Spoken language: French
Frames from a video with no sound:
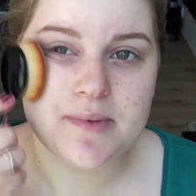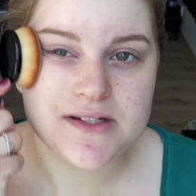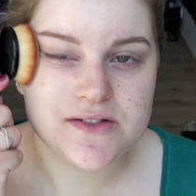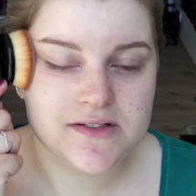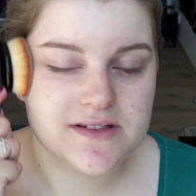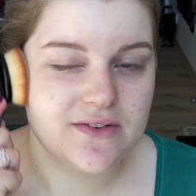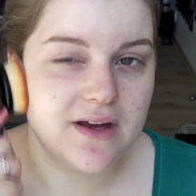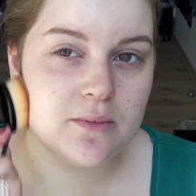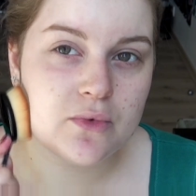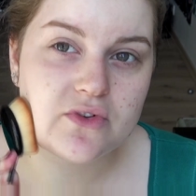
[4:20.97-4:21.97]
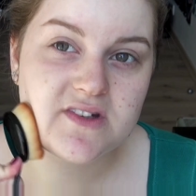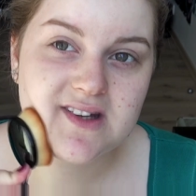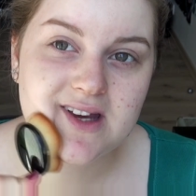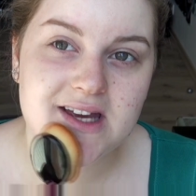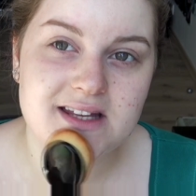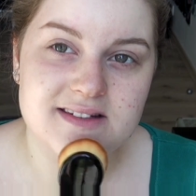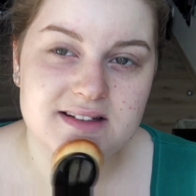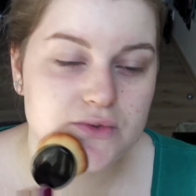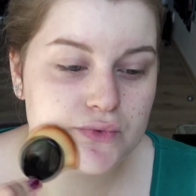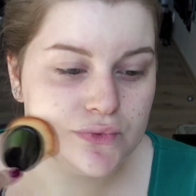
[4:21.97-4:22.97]
parce que c'est vraiment très
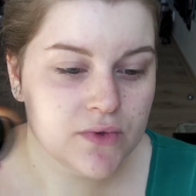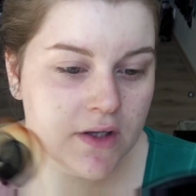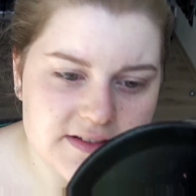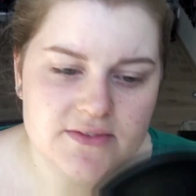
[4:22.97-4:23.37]
très doux.